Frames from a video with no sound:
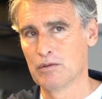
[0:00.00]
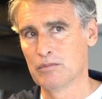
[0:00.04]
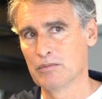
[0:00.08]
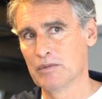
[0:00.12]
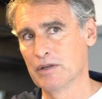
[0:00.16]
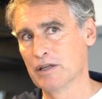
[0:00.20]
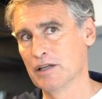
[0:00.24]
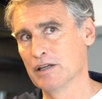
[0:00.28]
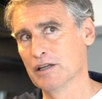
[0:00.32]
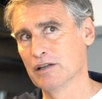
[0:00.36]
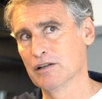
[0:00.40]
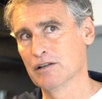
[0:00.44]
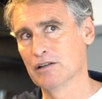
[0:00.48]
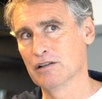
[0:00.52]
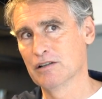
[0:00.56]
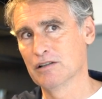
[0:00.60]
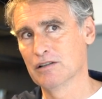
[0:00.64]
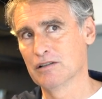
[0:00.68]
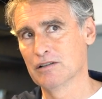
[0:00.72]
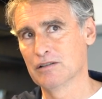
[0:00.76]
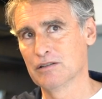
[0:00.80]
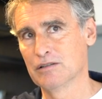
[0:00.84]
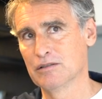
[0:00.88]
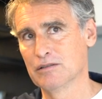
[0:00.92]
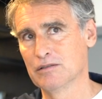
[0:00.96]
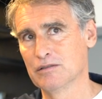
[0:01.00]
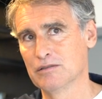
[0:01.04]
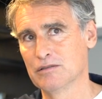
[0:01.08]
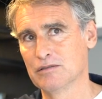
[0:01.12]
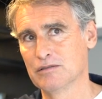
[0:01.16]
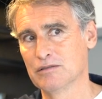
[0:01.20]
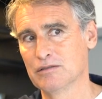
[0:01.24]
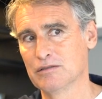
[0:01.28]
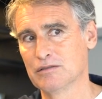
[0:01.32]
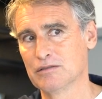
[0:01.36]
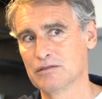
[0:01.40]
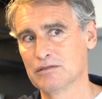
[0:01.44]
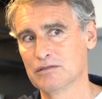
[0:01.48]
Et
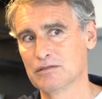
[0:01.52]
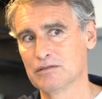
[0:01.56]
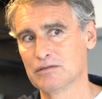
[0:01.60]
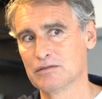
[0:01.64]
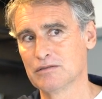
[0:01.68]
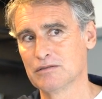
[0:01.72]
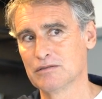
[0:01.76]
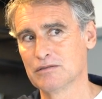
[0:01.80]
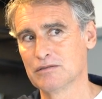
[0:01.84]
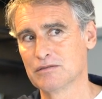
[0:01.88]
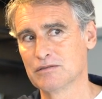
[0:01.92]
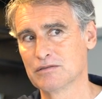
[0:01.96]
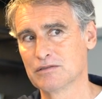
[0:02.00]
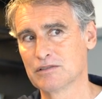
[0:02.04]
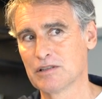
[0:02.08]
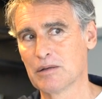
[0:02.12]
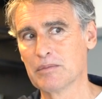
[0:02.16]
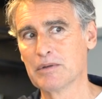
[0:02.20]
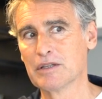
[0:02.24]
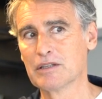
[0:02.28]
euh, ça